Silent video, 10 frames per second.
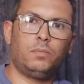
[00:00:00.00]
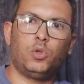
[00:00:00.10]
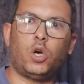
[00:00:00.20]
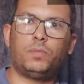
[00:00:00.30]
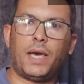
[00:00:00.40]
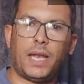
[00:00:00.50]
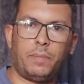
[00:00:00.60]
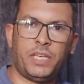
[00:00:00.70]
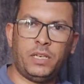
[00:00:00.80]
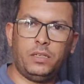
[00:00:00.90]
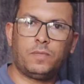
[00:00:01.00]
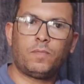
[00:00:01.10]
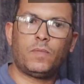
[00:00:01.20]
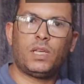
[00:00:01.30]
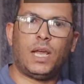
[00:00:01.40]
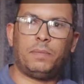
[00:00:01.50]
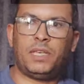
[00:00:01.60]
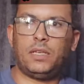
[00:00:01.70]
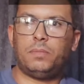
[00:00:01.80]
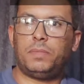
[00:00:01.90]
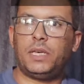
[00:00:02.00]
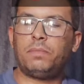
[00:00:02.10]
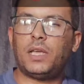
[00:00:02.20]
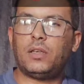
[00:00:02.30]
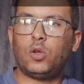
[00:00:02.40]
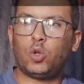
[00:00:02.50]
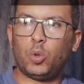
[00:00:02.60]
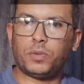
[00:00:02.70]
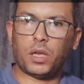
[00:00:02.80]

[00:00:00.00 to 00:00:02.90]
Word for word: بنقعد مع العميل العميل بيبدا يطلب